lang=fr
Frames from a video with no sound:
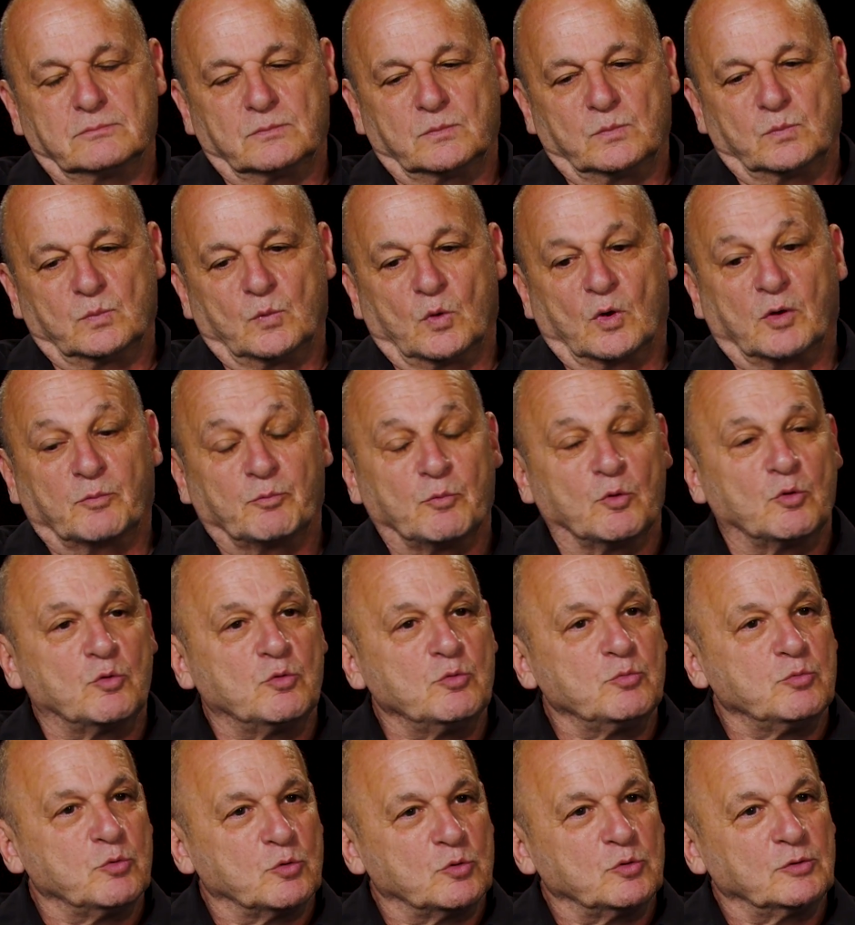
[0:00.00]
donc beaucoup,
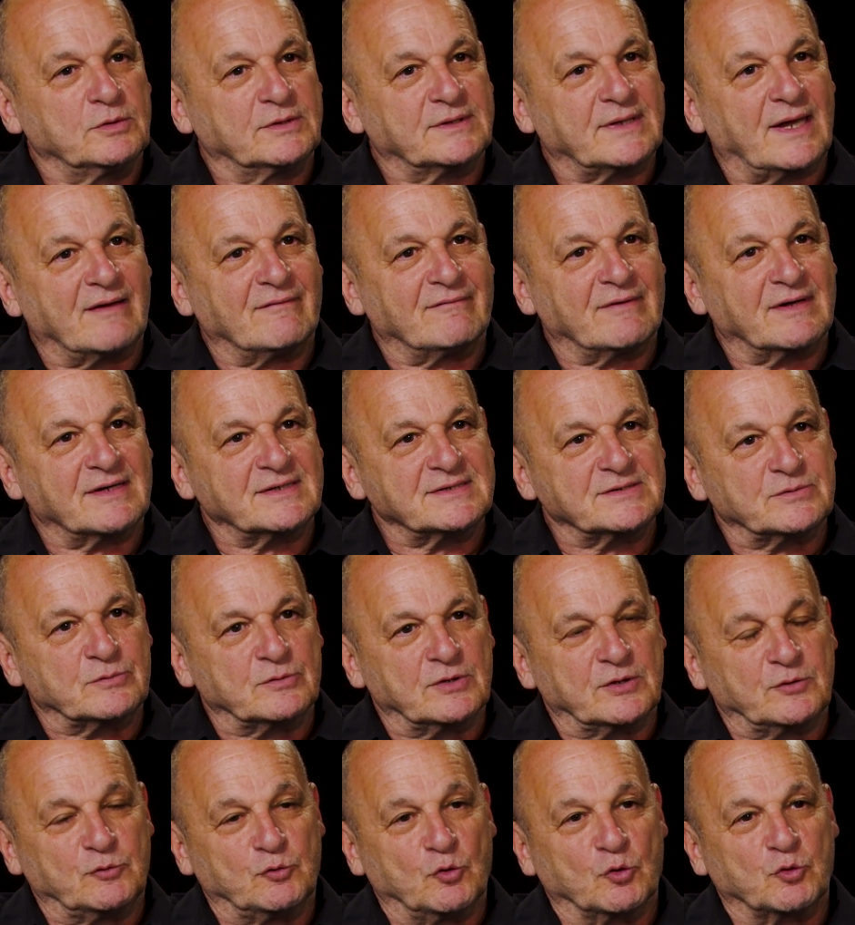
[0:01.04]
beaucoup de travail, si vous
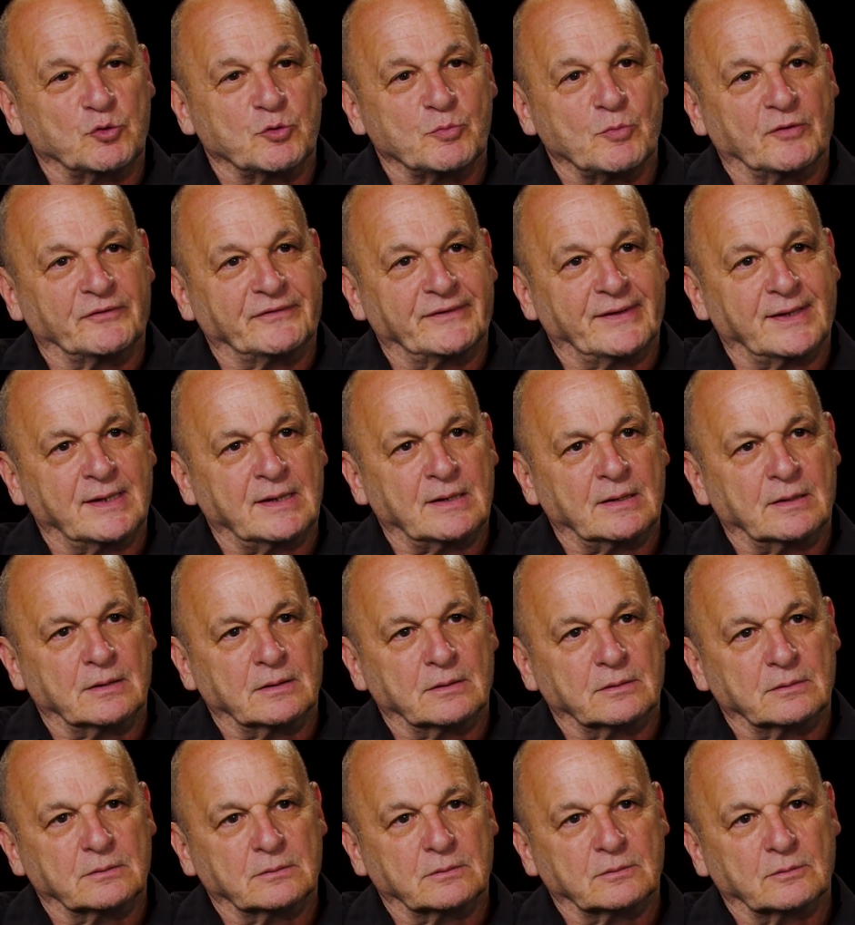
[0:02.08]
voulez, documentaire,
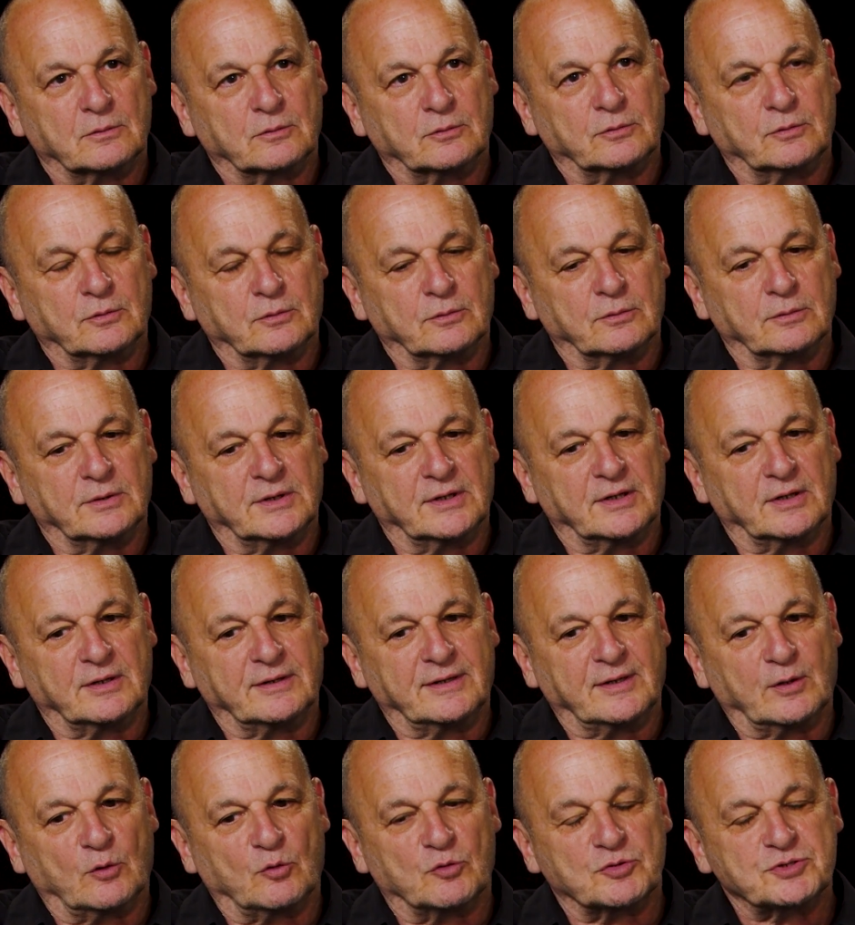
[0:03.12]
donc
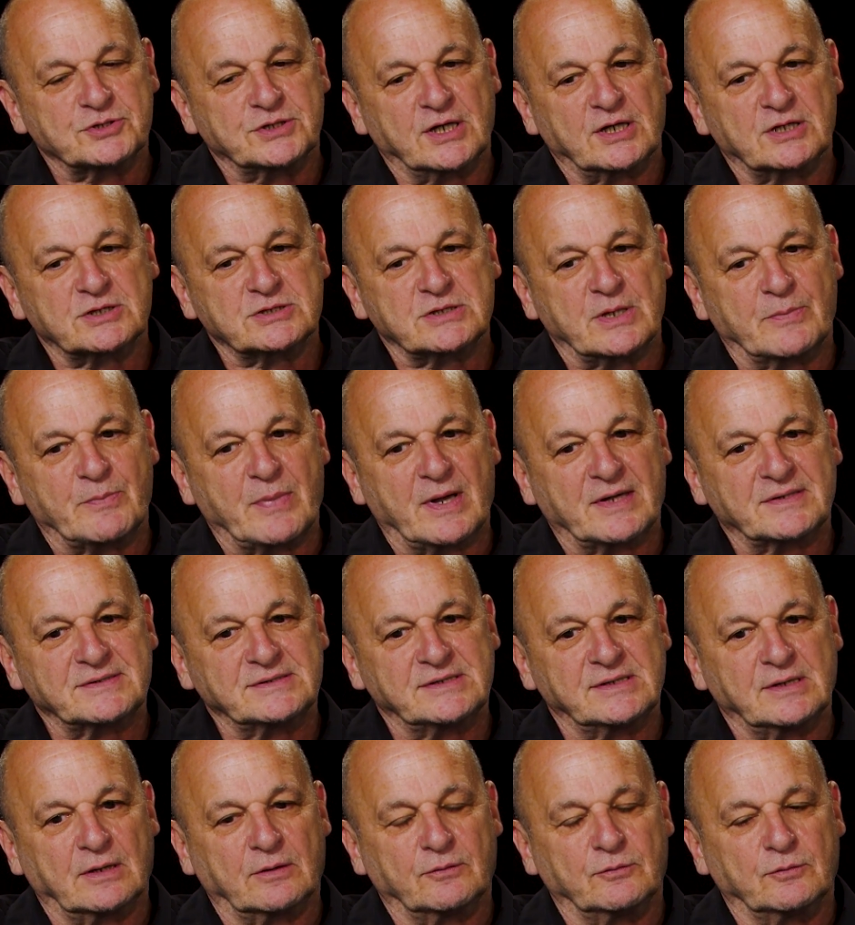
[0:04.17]
des, recherches à
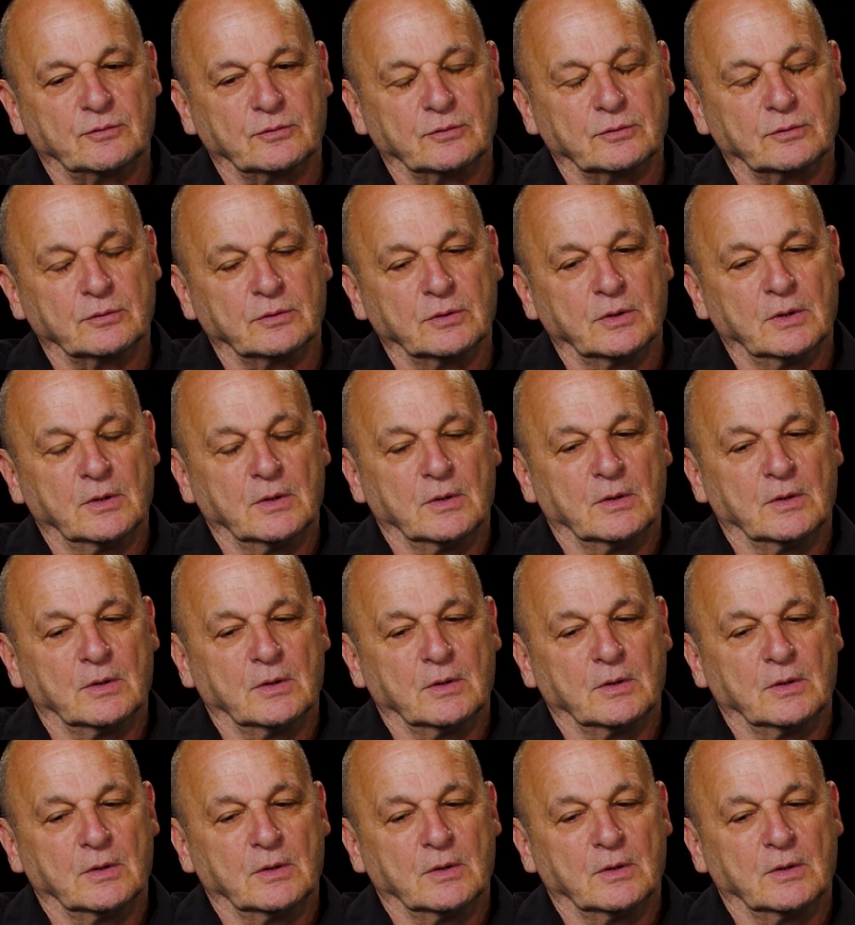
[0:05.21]
partir de,